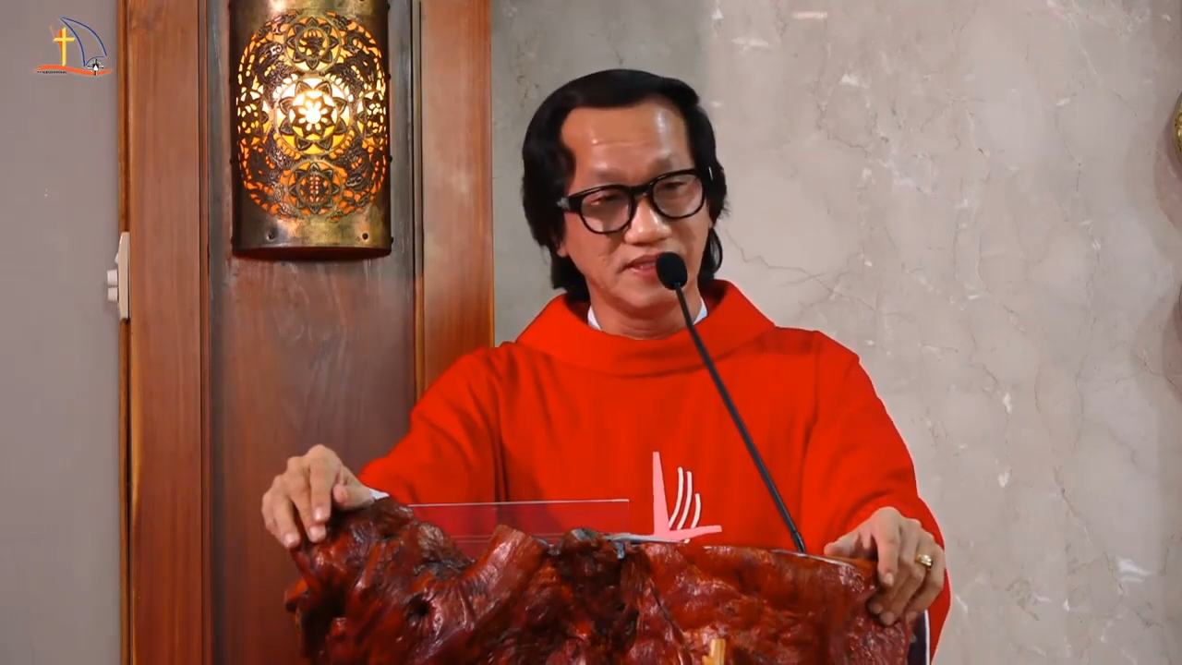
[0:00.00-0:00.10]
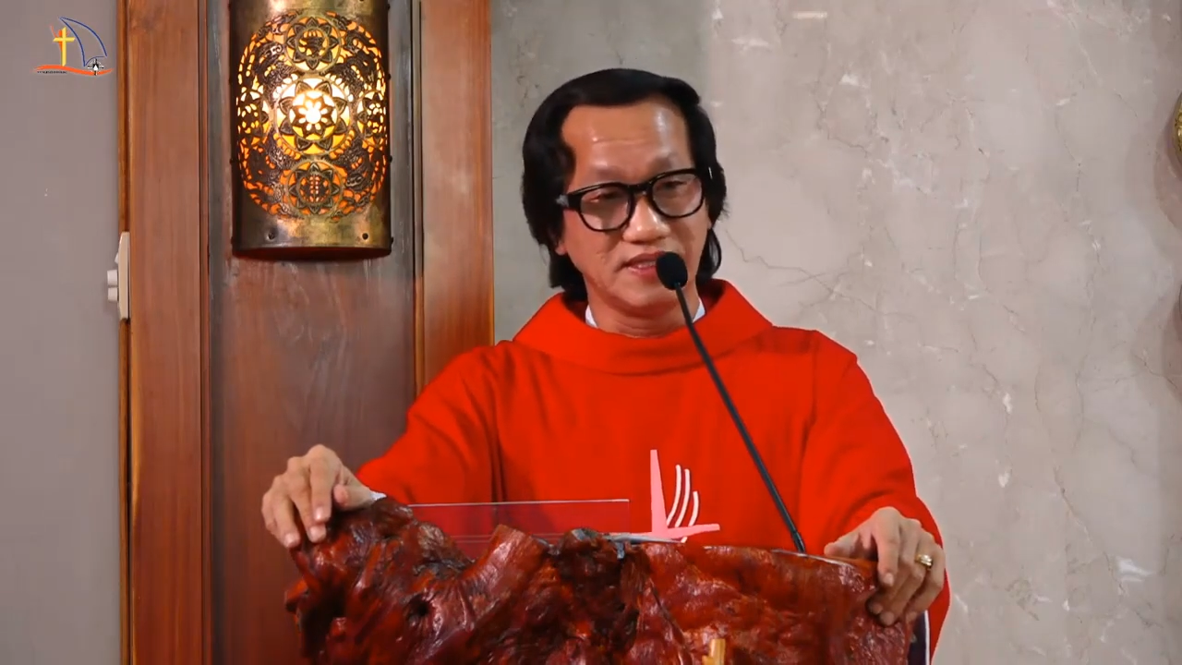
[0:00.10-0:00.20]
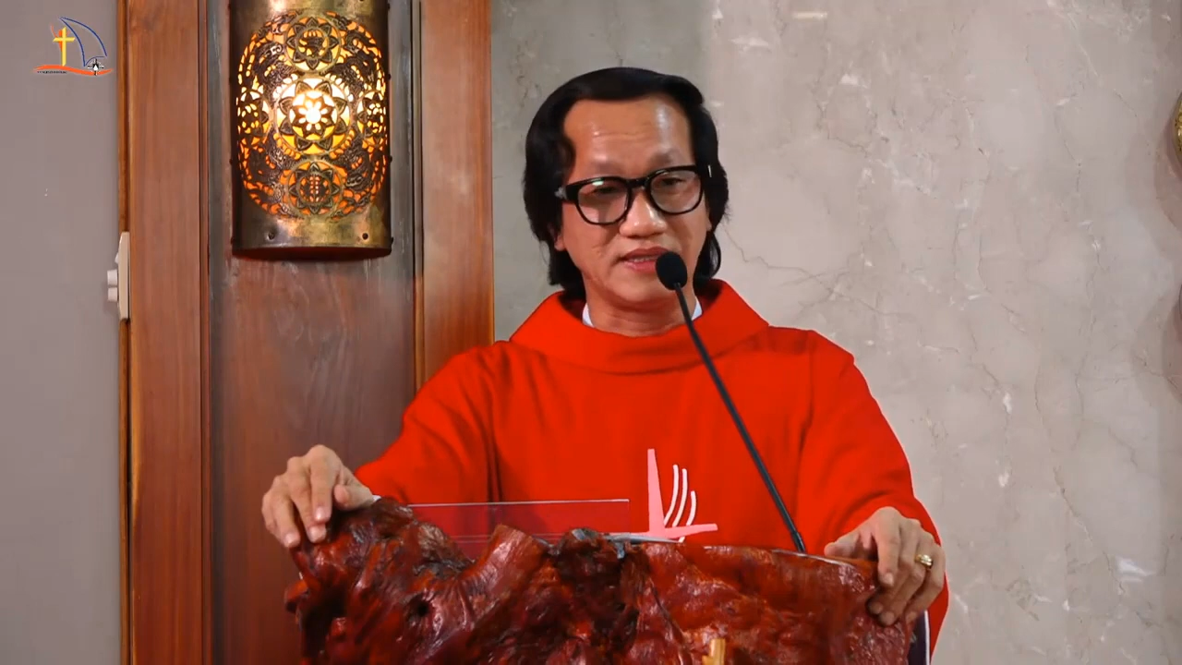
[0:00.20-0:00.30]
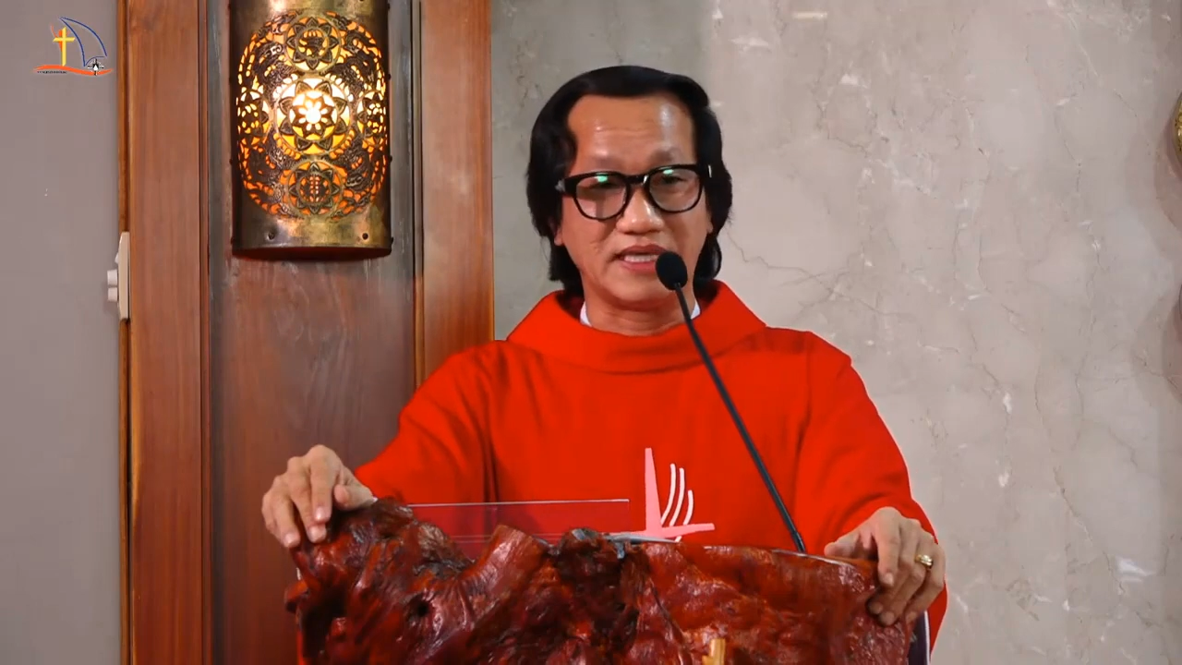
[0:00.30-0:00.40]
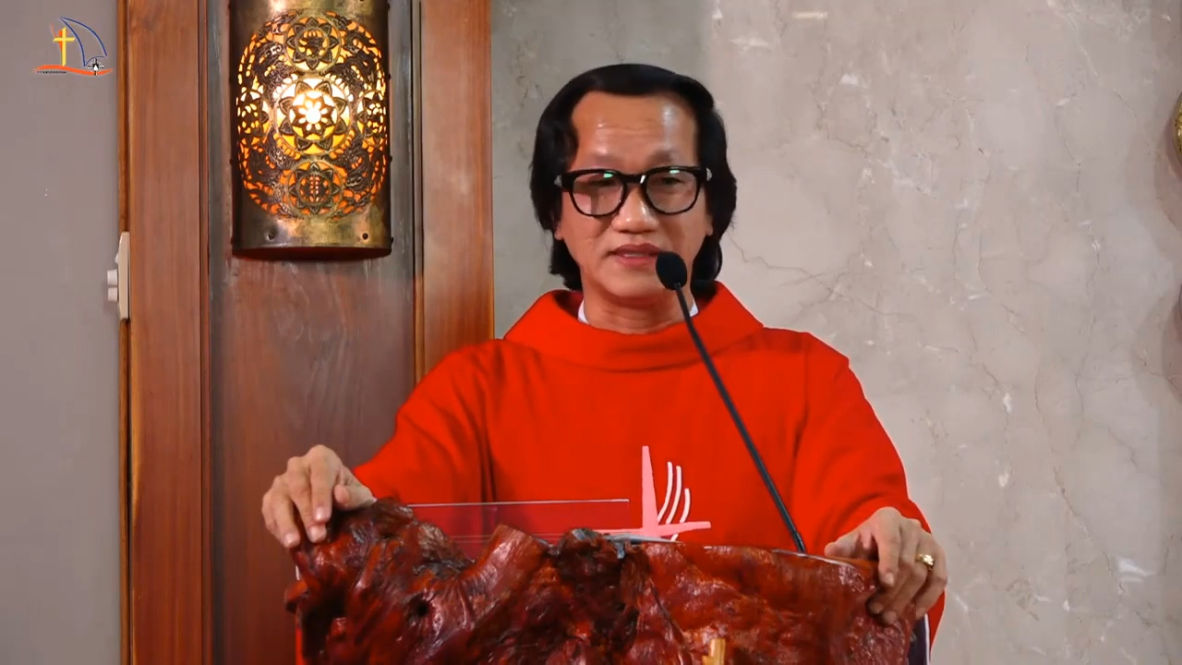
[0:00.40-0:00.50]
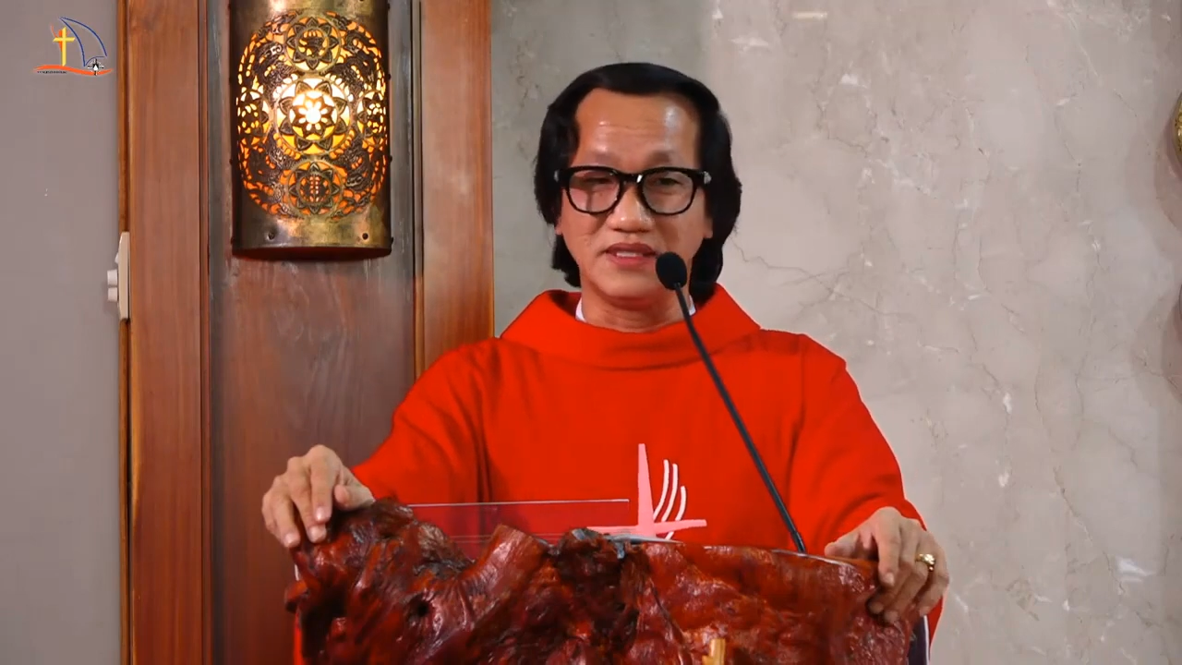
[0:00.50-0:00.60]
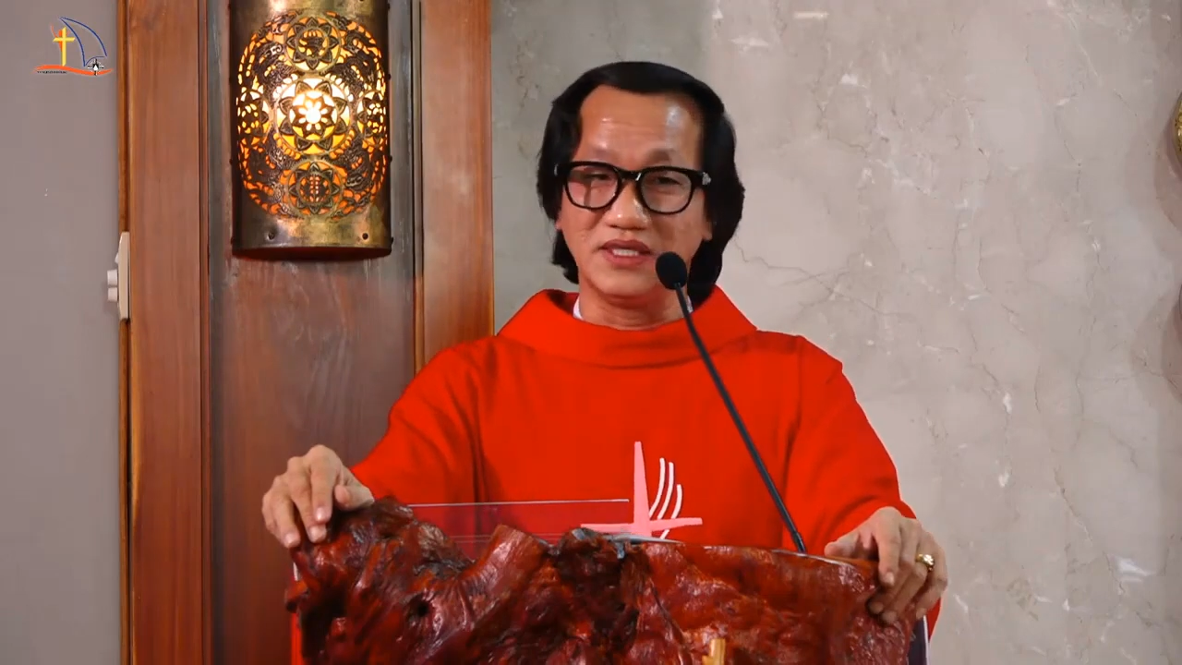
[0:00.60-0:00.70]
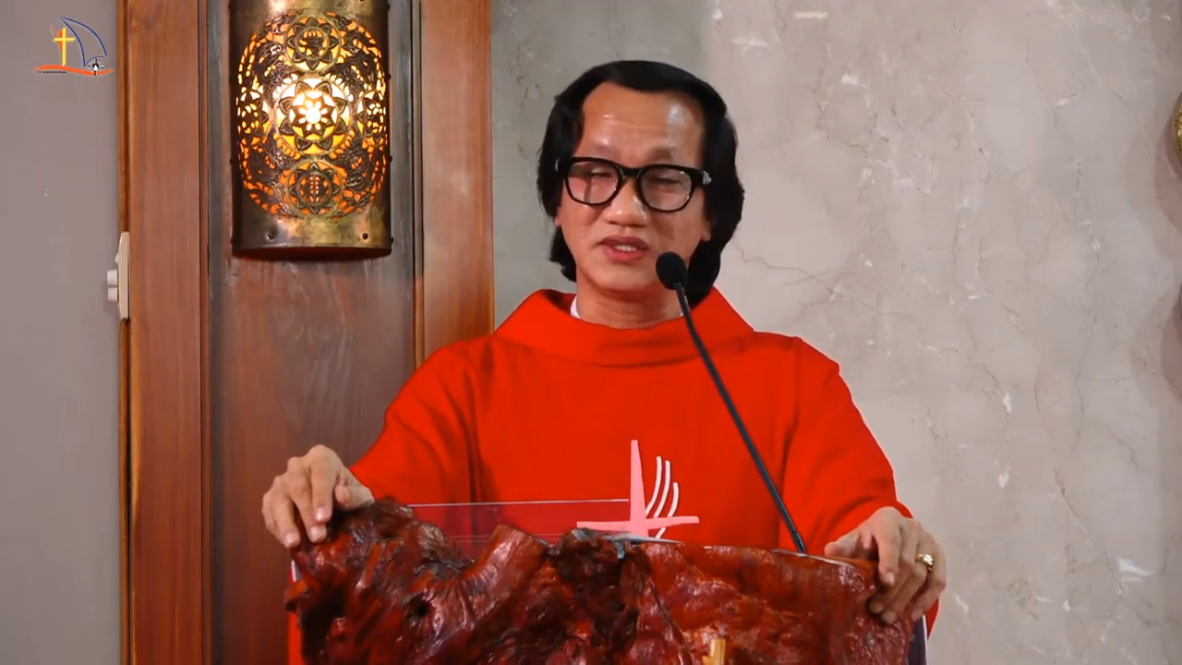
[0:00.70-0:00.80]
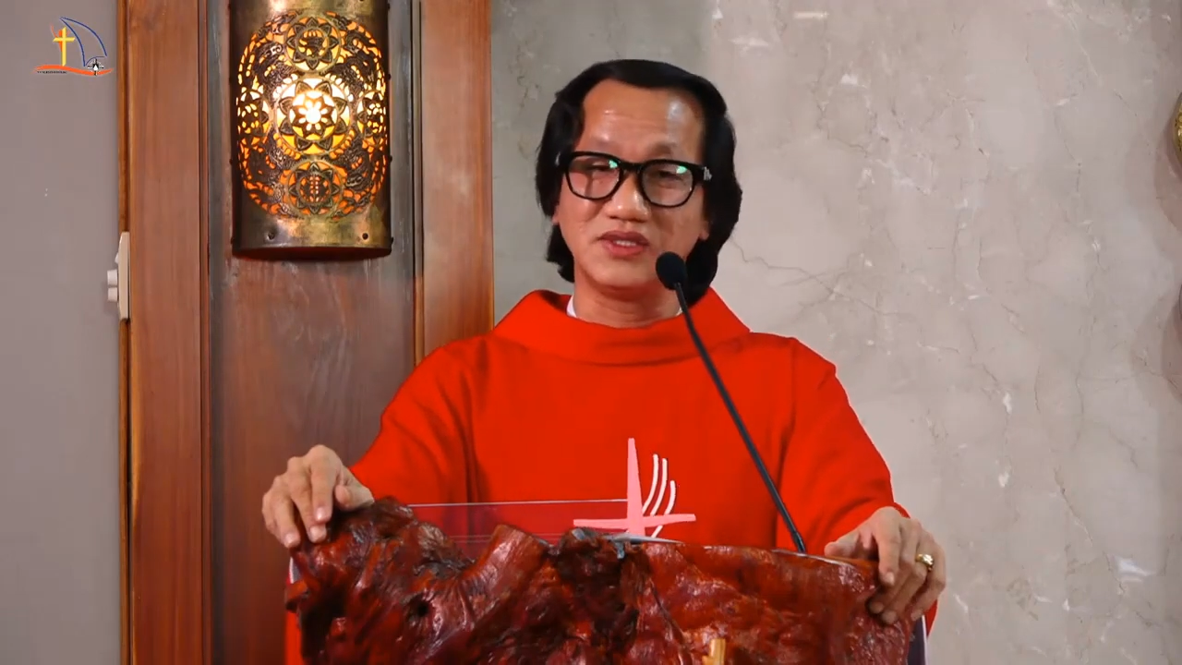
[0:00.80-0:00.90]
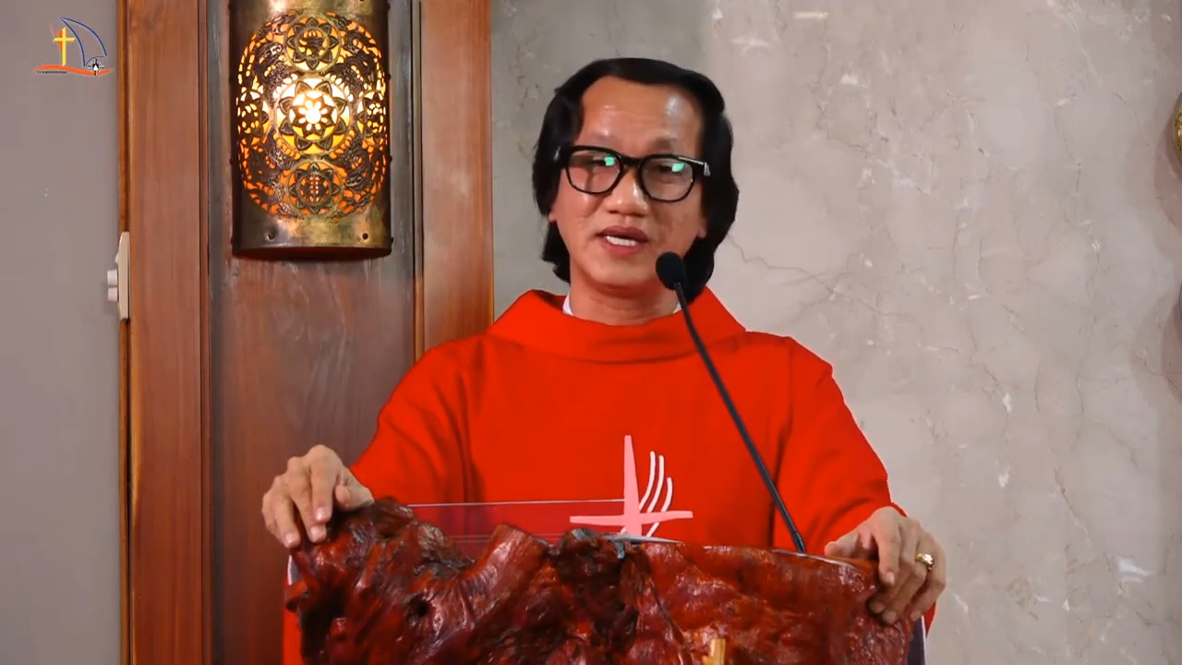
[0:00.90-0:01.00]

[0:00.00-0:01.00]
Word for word: hình ảnh người thứ